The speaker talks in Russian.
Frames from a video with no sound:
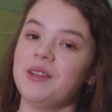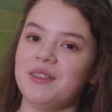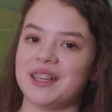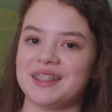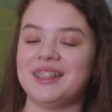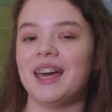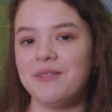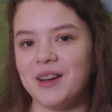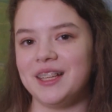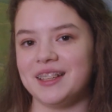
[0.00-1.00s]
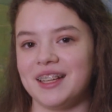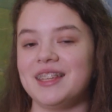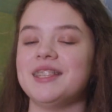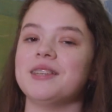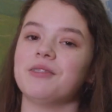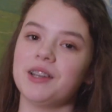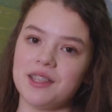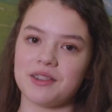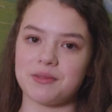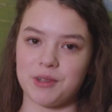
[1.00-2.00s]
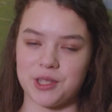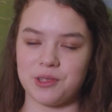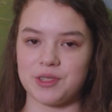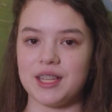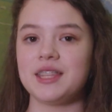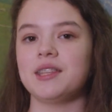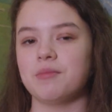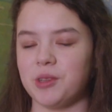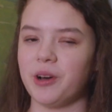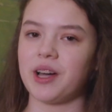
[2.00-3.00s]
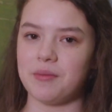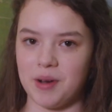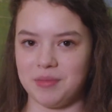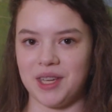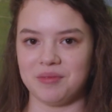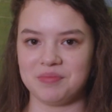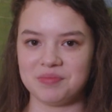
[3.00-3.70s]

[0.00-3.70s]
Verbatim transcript: Привет, я Полина, и сегодня вы сможете узнать немного обо мне.